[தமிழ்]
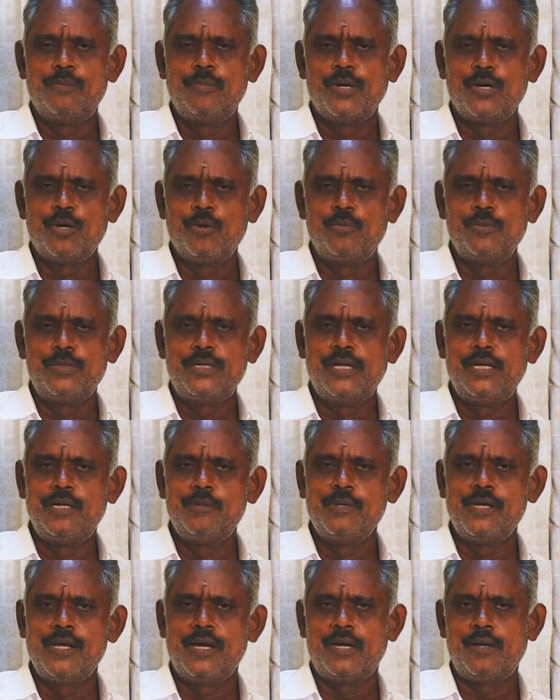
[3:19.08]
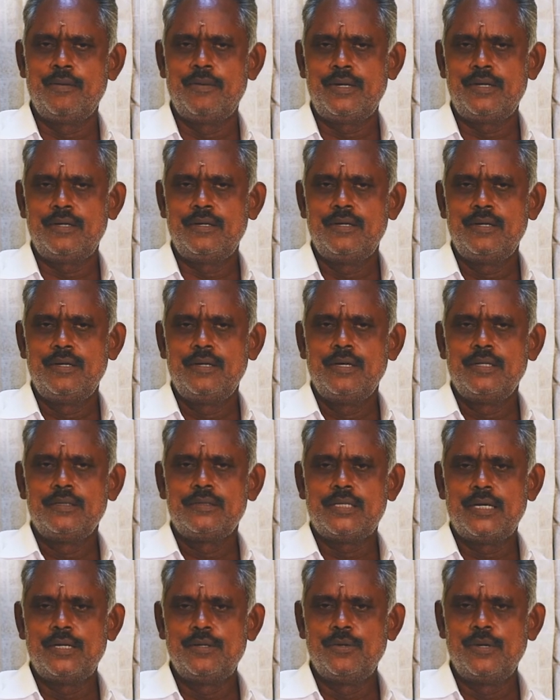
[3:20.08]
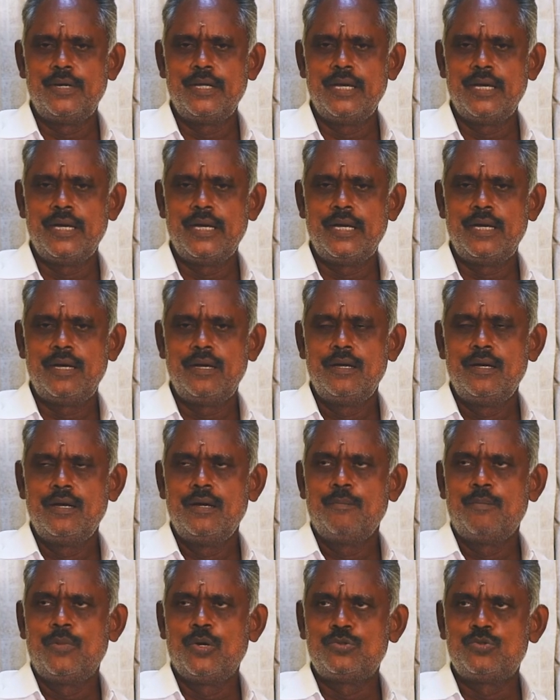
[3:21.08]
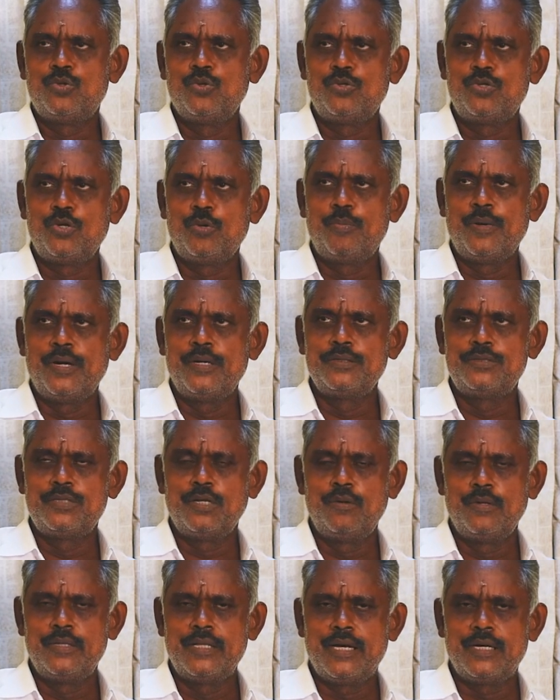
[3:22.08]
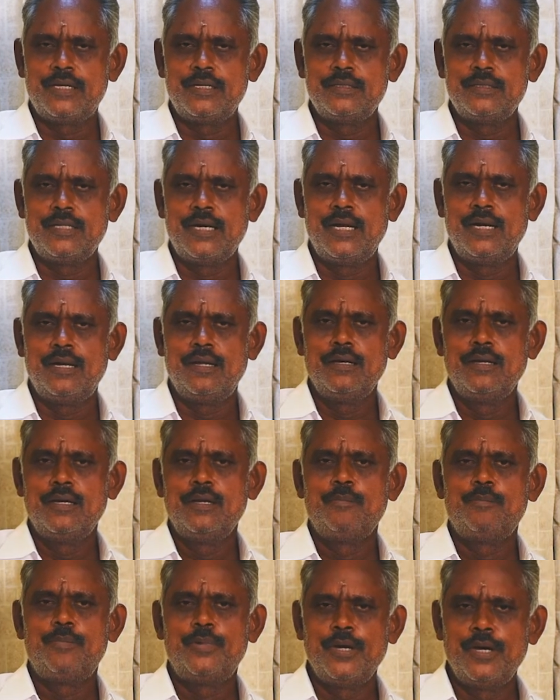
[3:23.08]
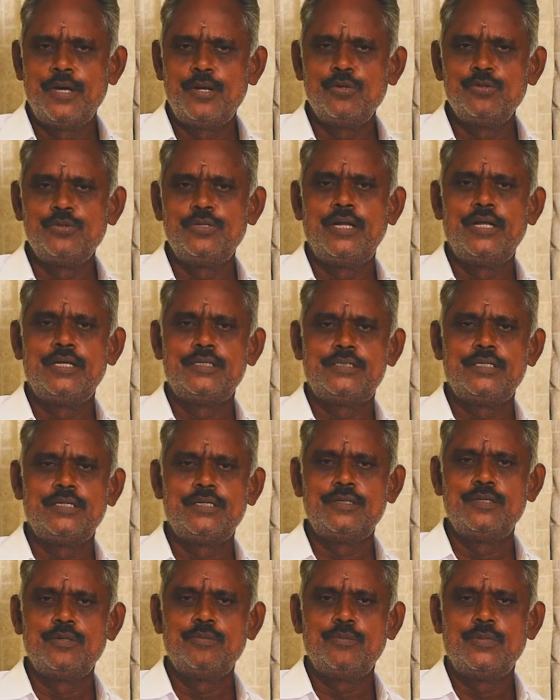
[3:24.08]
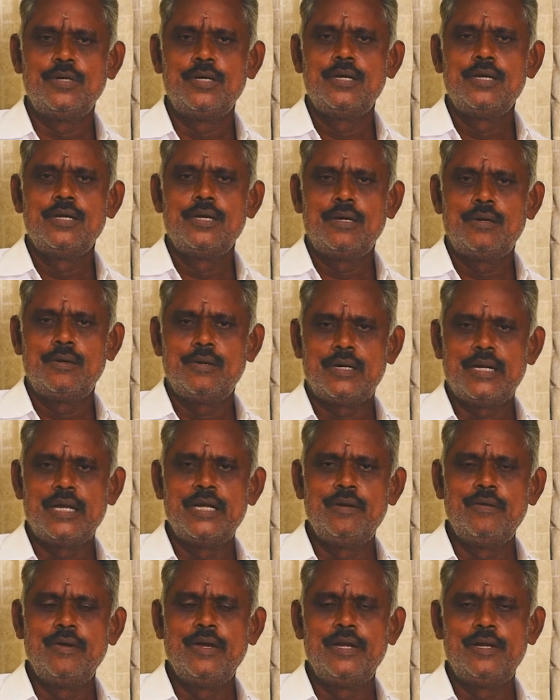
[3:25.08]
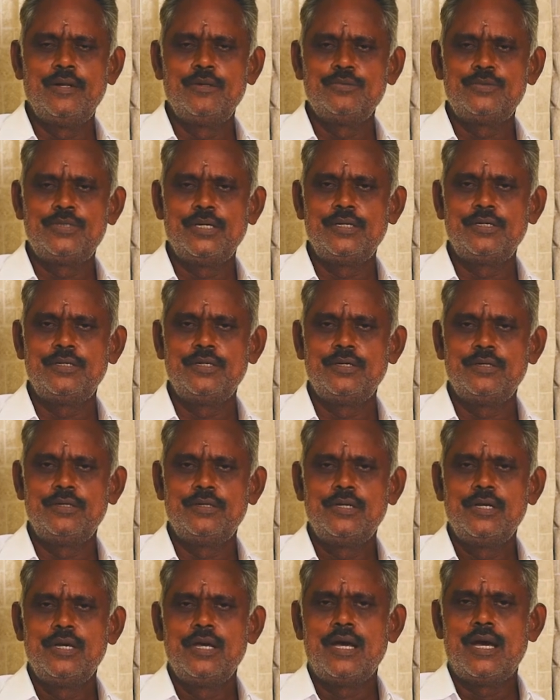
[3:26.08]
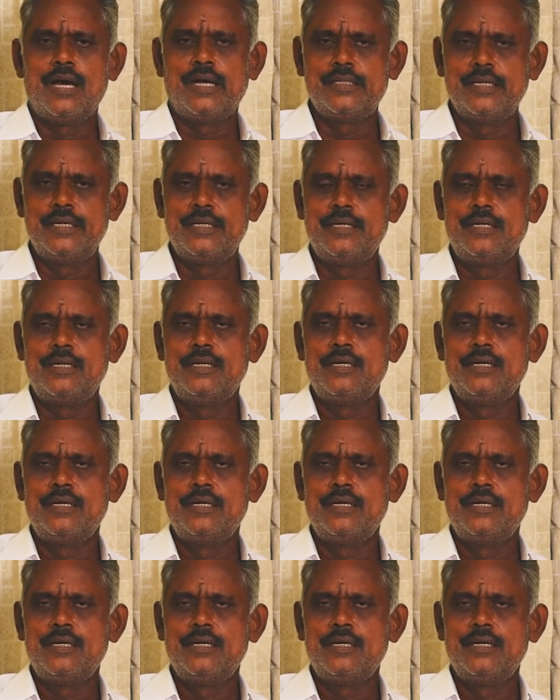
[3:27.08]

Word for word: மிகவும் எளிமையானவர் தன்னுடைய இப்போ சுற்றுப்பயணம் செல்வதாக இருந்தால் பேருந்திலே சென்றும் ரயில்வேயிலும் சென்று அதை